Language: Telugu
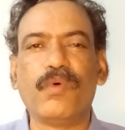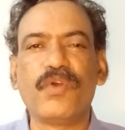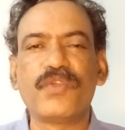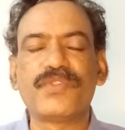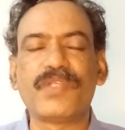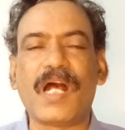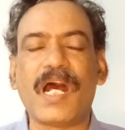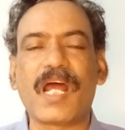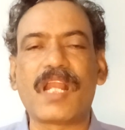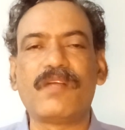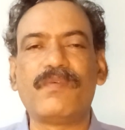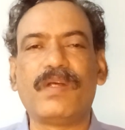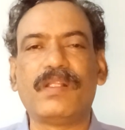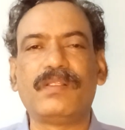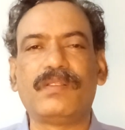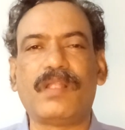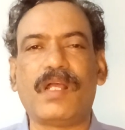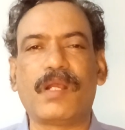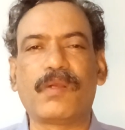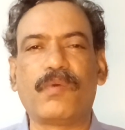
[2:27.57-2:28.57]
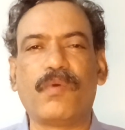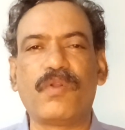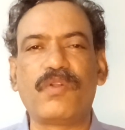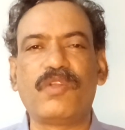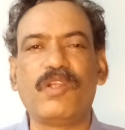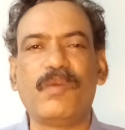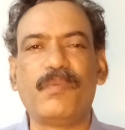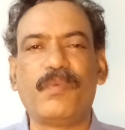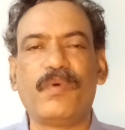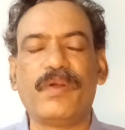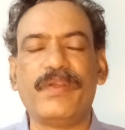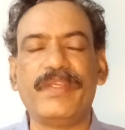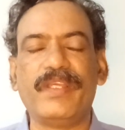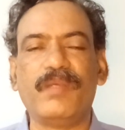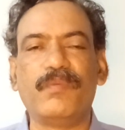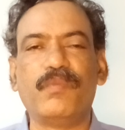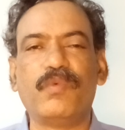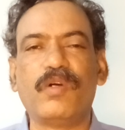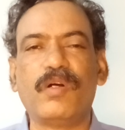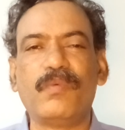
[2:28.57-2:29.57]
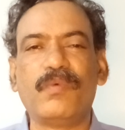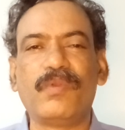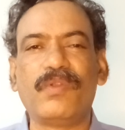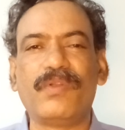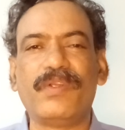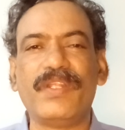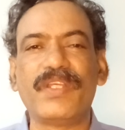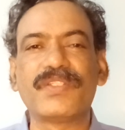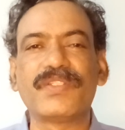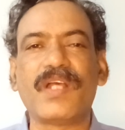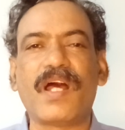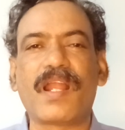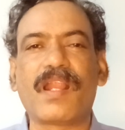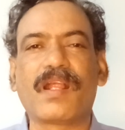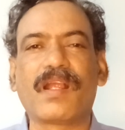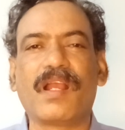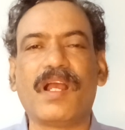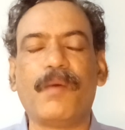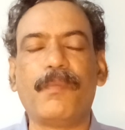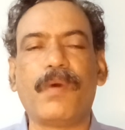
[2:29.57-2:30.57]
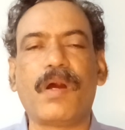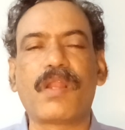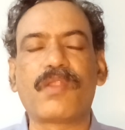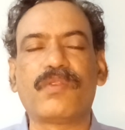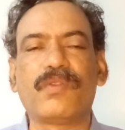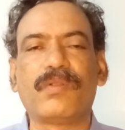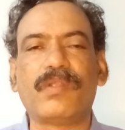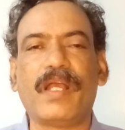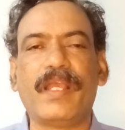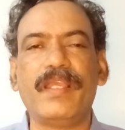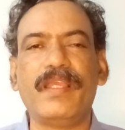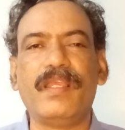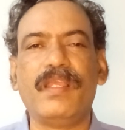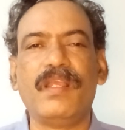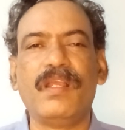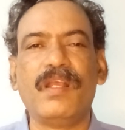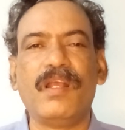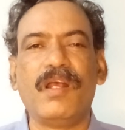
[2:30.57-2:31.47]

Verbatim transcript: భూసారం అంతా కొట్టుకుపోయి భూములు నిస్సారంగా మారుతున్నాయి